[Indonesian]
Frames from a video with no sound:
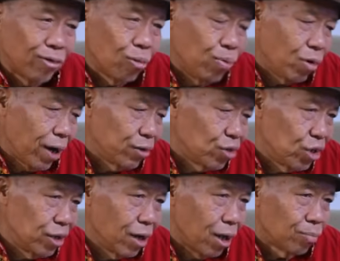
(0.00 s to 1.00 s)
itu bukan
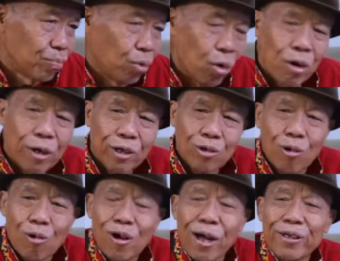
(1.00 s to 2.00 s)
jihad, bohong itu
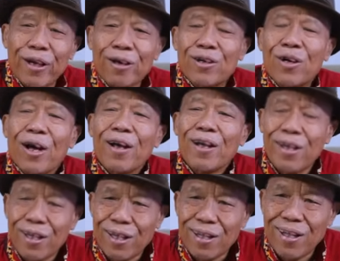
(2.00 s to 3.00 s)
orang yang
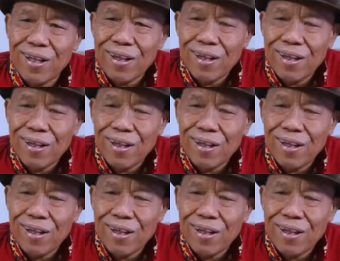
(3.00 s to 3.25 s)
dengki.